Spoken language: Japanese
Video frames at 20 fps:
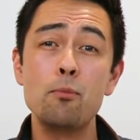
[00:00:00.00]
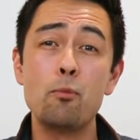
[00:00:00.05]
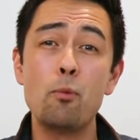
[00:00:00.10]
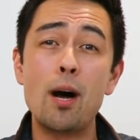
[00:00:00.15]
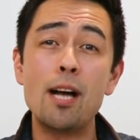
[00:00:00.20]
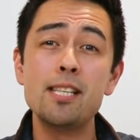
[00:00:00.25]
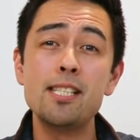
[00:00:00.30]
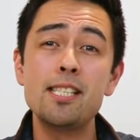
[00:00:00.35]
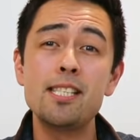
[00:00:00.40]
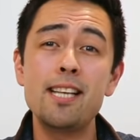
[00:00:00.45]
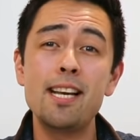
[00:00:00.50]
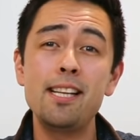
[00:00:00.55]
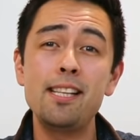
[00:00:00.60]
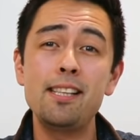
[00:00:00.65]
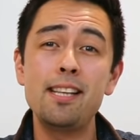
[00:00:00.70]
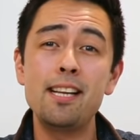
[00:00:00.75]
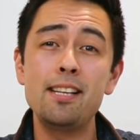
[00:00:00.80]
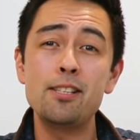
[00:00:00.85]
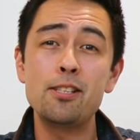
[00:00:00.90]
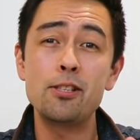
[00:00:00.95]

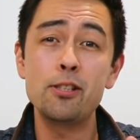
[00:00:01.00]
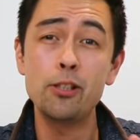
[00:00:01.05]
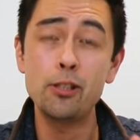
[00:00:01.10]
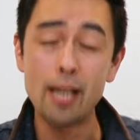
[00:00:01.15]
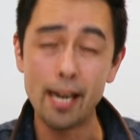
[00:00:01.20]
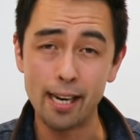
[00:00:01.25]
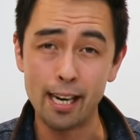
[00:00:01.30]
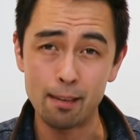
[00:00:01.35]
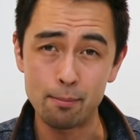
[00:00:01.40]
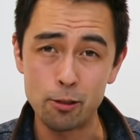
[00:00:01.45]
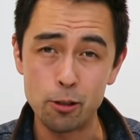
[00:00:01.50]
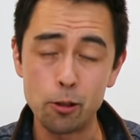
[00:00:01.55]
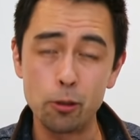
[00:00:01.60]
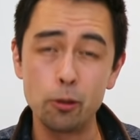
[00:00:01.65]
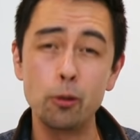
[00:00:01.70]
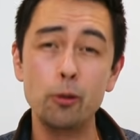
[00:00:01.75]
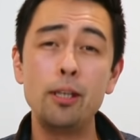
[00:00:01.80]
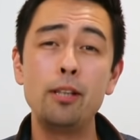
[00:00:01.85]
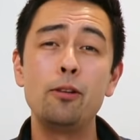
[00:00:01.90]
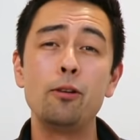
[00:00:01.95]
ワンセンテンスぐらいがちょう
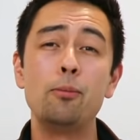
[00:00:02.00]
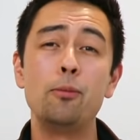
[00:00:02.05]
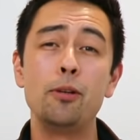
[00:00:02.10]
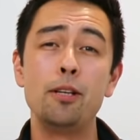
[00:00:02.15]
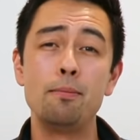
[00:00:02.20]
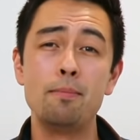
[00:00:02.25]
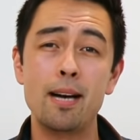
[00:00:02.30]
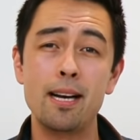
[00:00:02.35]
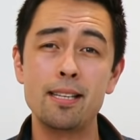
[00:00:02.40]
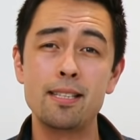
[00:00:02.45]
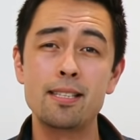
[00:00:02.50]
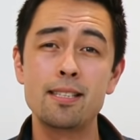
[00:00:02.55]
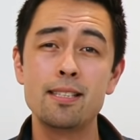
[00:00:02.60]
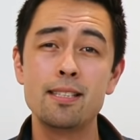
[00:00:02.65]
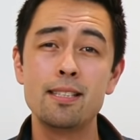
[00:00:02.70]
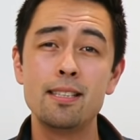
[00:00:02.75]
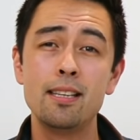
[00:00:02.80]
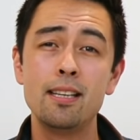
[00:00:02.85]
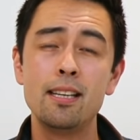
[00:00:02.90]
どいいと思います。